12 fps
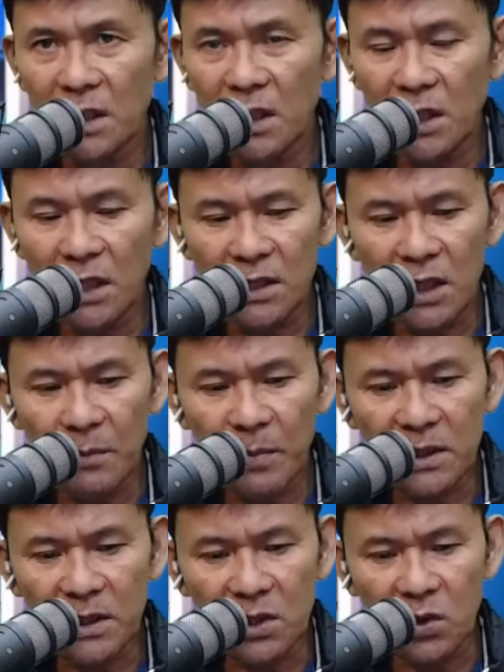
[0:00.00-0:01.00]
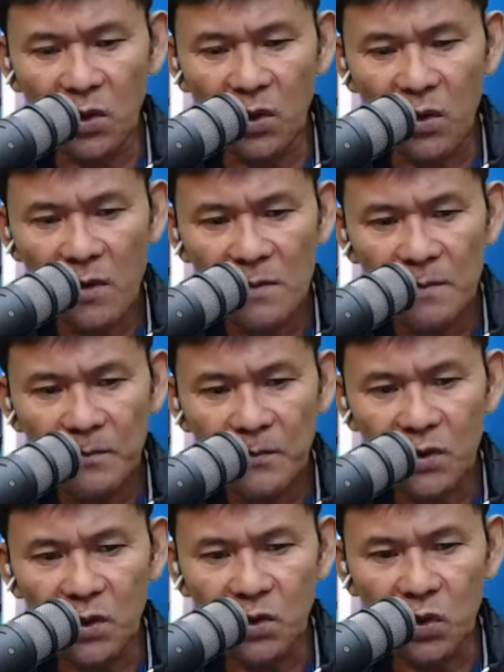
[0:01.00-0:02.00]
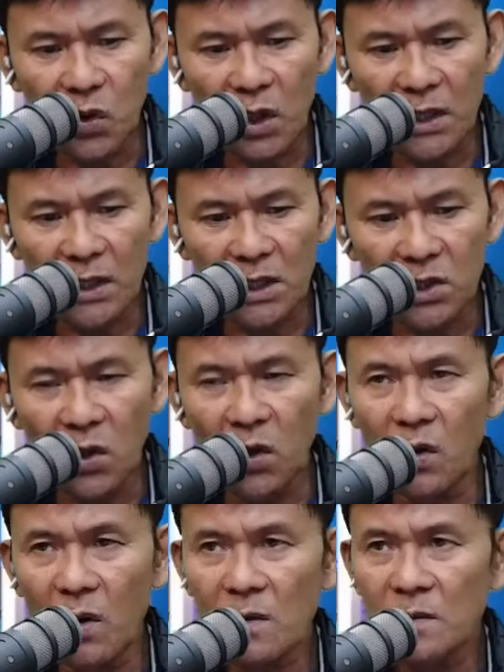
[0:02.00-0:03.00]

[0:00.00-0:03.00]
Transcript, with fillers: Kaya dapat ito, tutukan ito